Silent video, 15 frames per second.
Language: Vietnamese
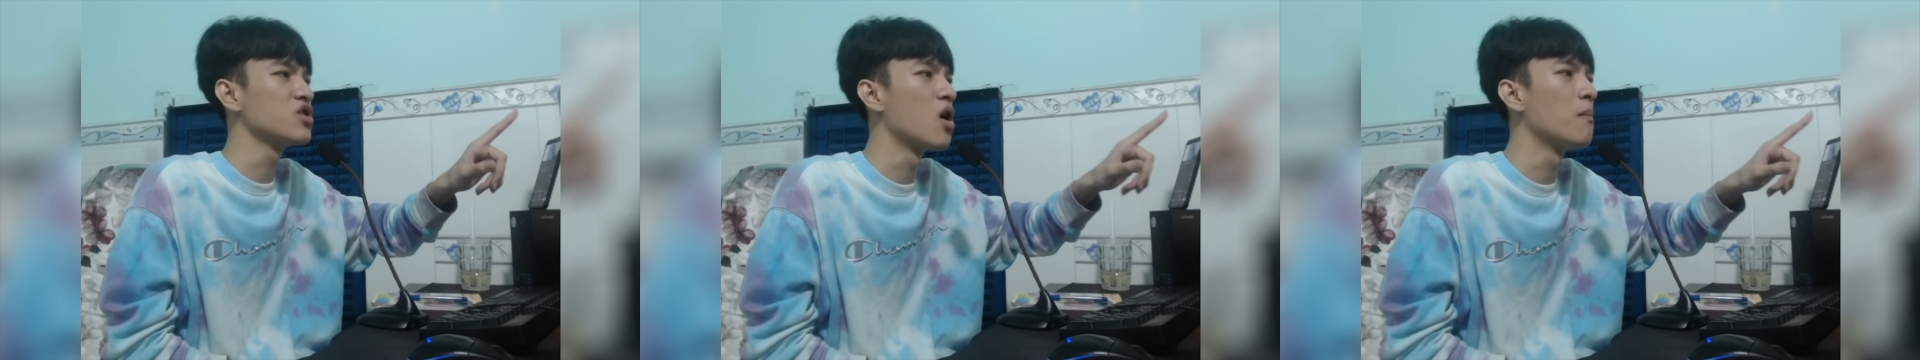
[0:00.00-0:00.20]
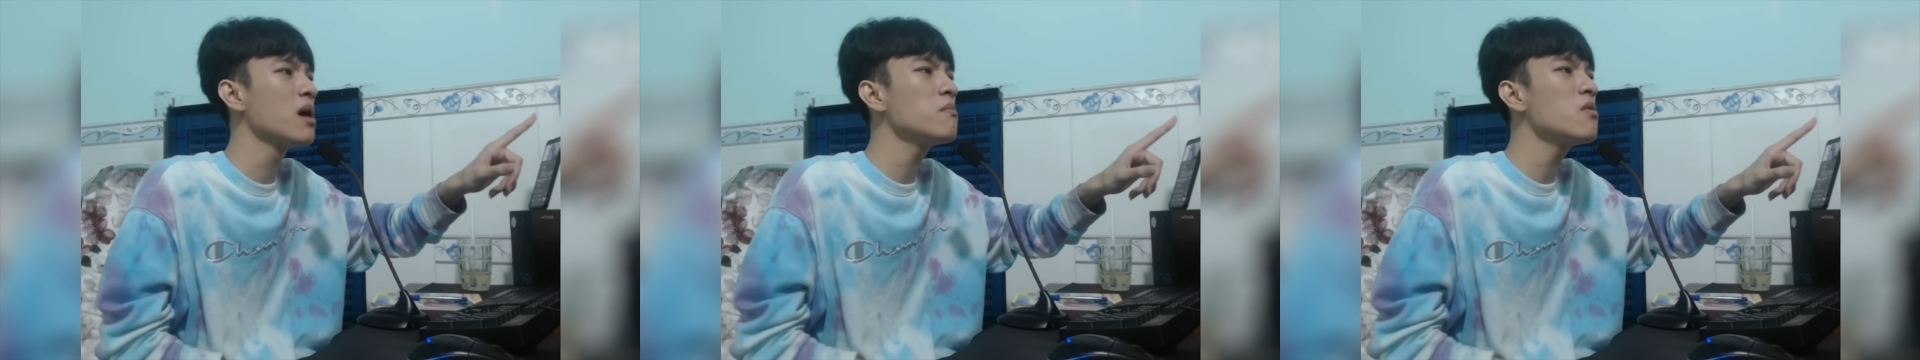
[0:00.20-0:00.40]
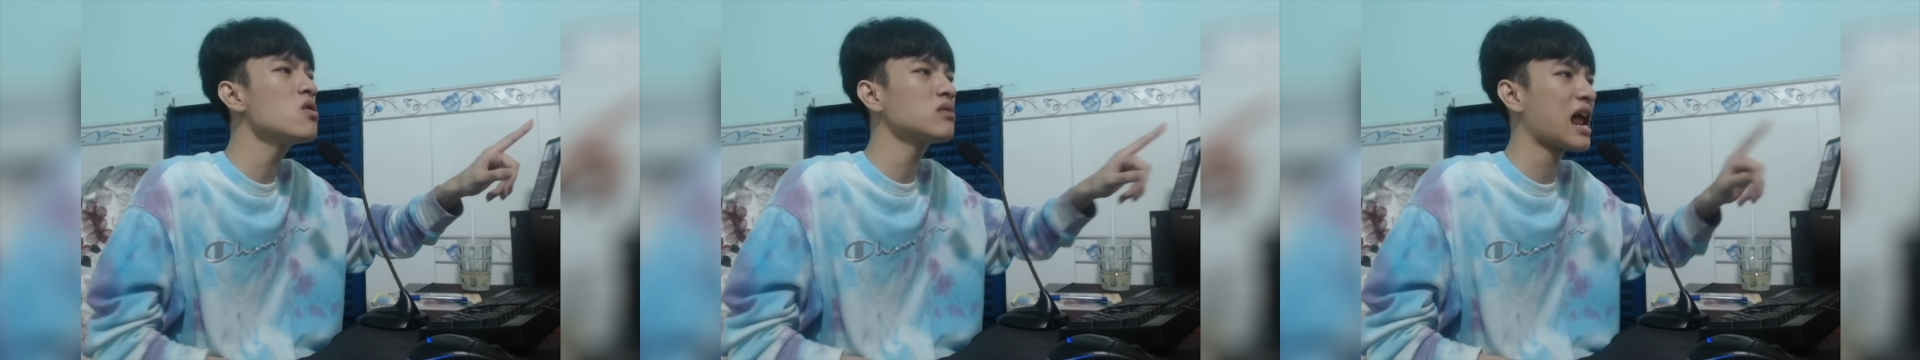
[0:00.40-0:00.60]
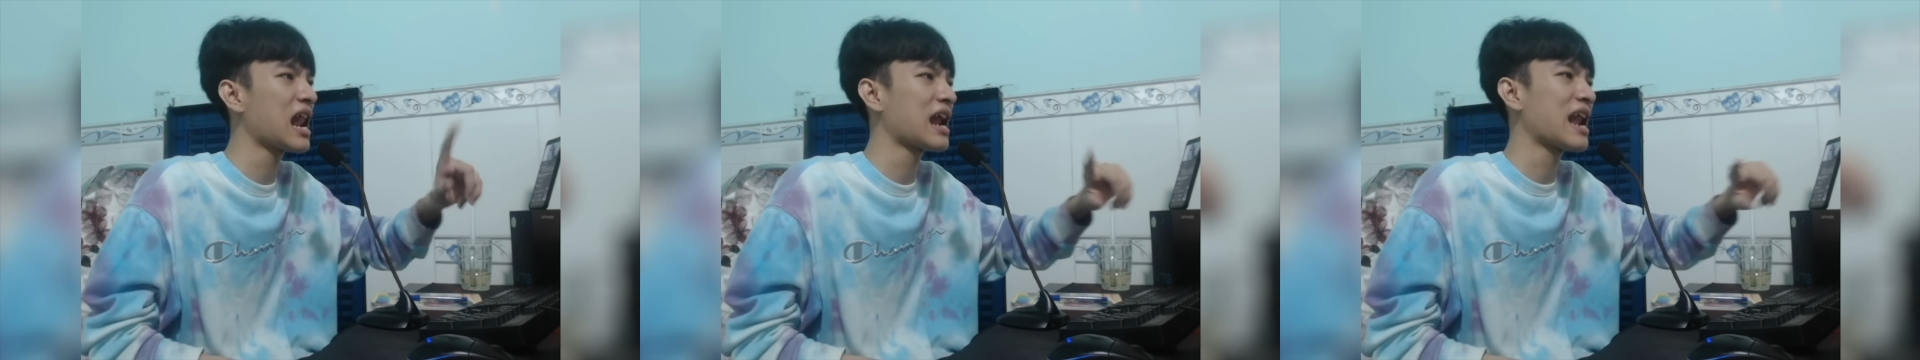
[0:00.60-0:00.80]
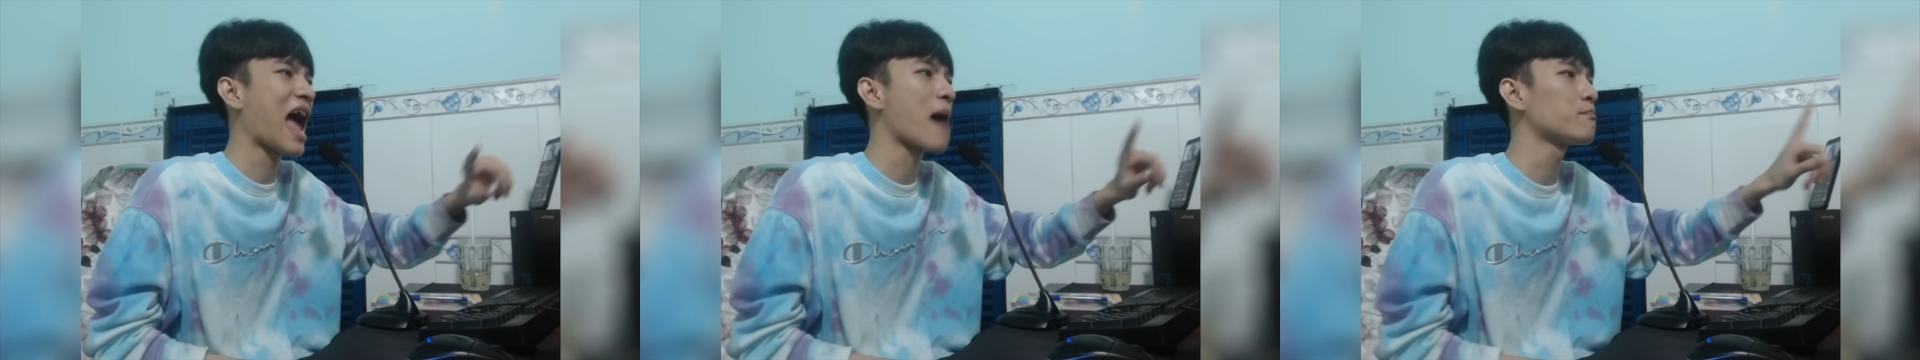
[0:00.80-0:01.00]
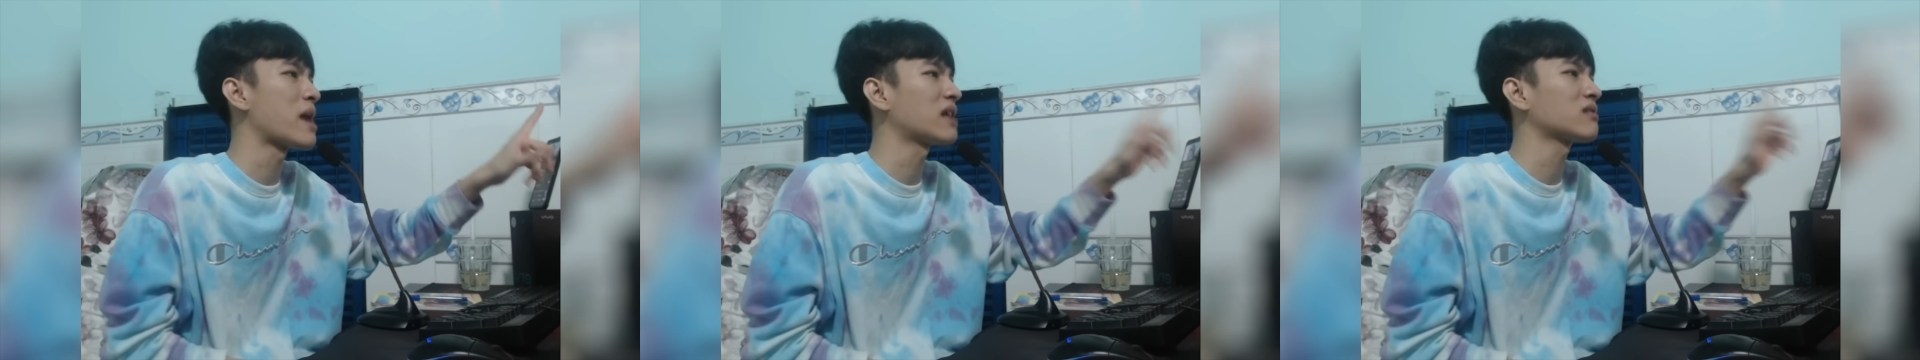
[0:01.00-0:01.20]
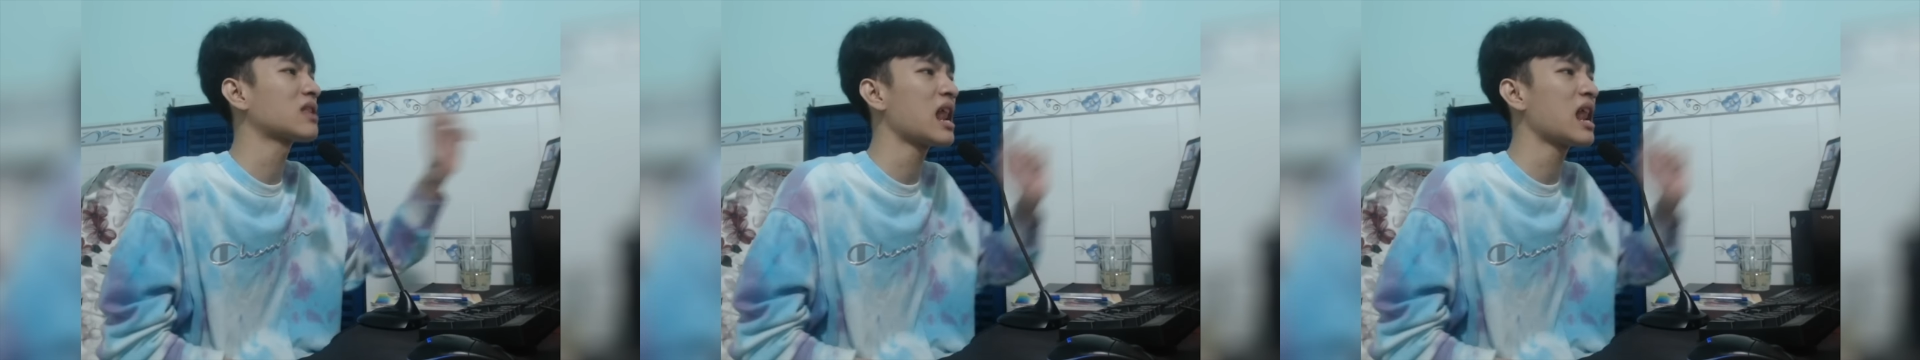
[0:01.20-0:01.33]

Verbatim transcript: vừa mới bước ra là đạp bẹt